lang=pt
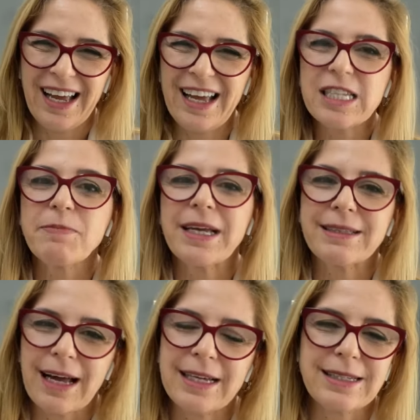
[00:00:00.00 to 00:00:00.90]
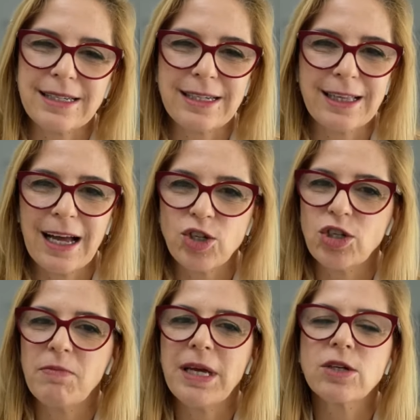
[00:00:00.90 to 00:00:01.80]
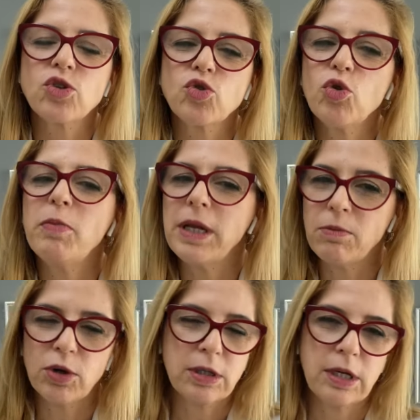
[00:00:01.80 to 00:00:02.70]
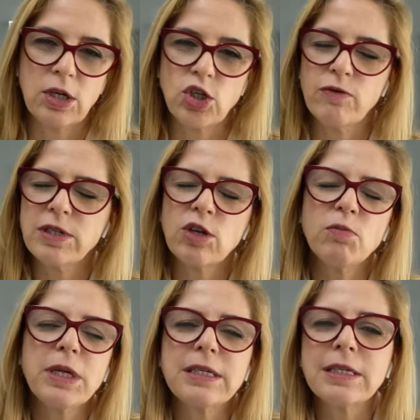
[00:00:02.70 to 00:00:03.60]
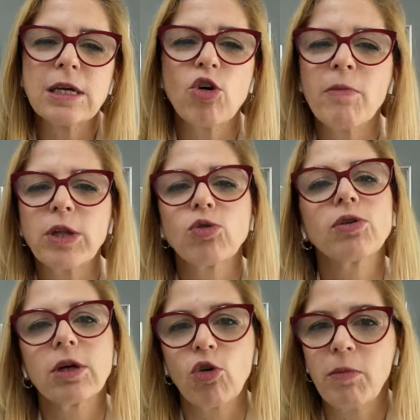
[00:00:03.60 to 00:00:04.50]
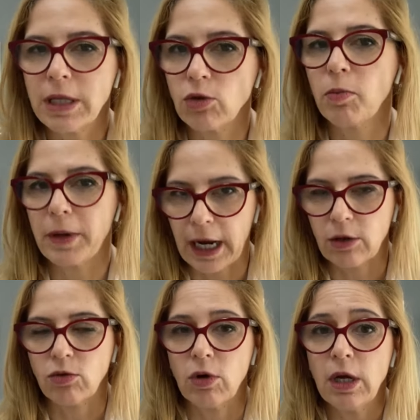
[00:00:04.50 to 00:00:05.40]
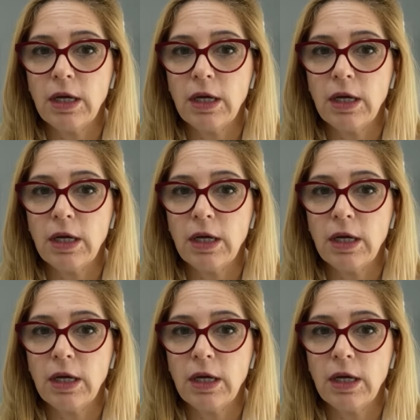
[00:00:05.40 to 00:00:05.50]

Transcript: Respeitar a saciedade também é super importante. Você não precisa comer toda a comida do prato.